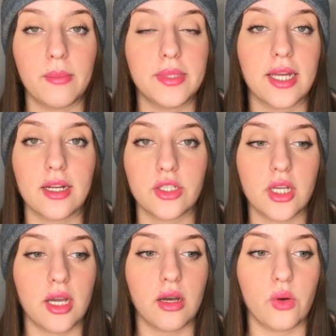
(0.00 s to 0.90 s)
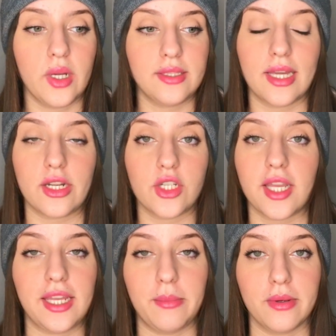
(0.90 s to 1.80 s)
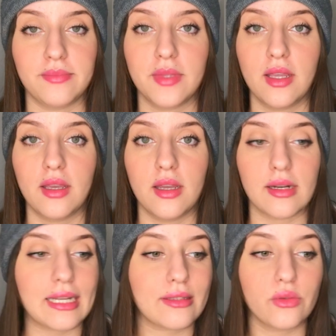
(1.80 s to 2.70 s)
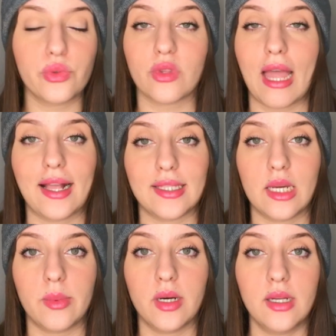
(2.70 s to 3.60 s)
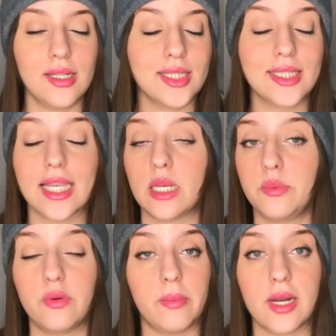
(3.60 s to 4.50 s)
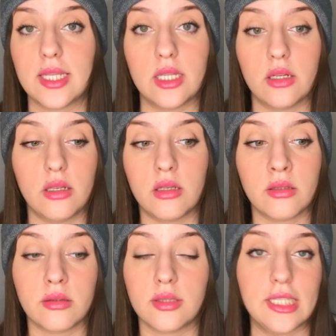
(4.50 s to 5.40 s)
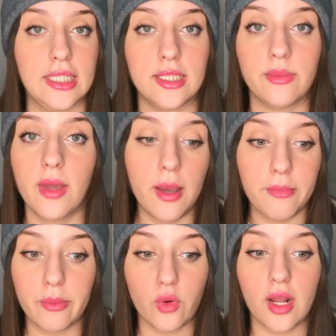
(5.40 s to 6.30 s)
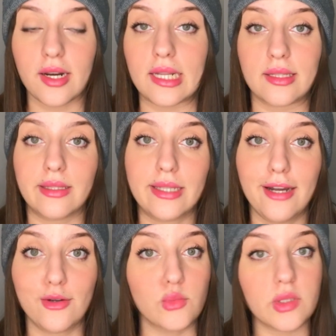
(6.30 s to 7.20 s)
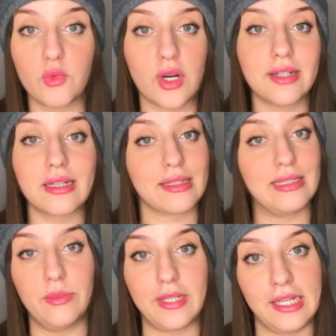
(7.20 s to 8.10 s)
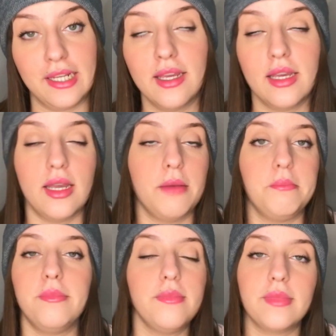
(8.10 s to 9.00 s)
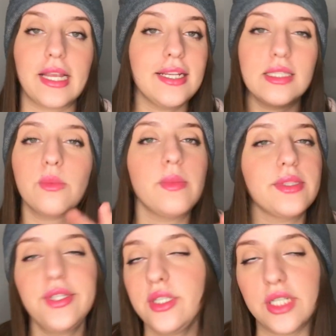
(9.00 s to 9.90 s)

بدرجه واحد الدرجه غريبه نكون ضحكه دابا نتقلب في البلاصه نتعصب من موراها نقد نضحك ومن موراها نقد نبكي ما كاينش زعما ما عنديش